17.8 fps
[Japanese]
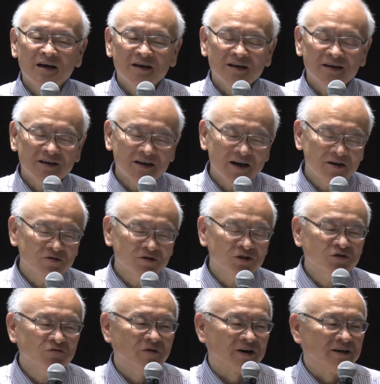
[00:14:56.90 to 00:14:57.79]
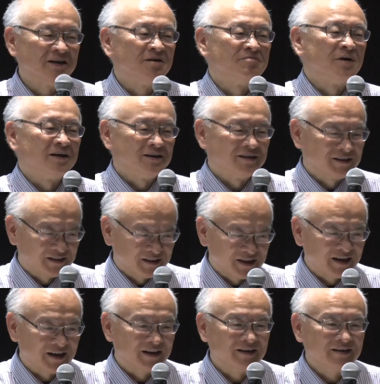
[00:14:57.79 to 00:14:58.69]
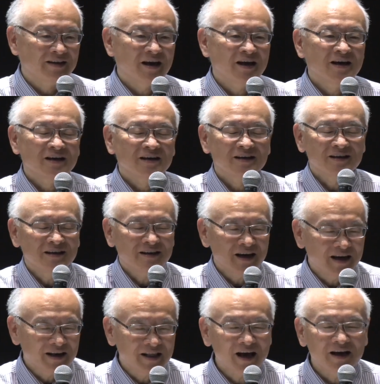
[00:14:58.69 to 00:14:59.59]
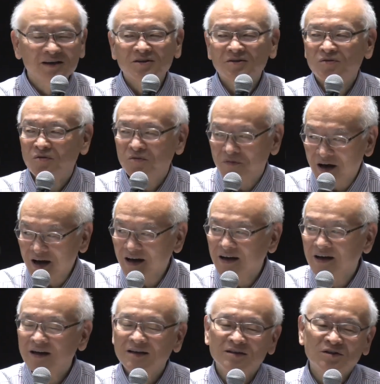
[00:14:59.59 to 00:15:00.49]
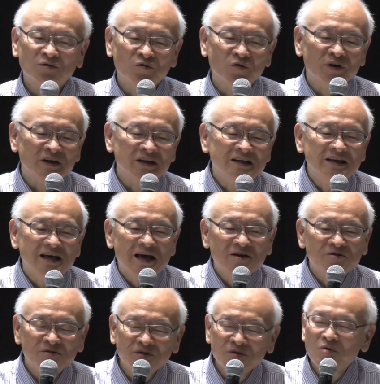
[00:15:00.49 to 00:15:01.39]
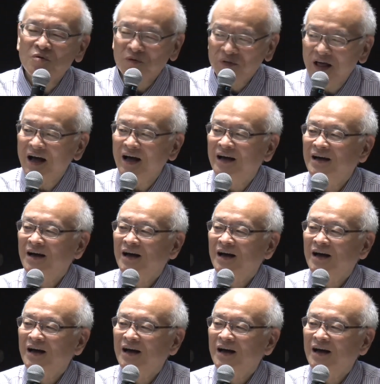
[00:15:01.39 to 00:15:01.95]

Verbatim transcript: 言える人は言えばいいしで言えない人はその言えるような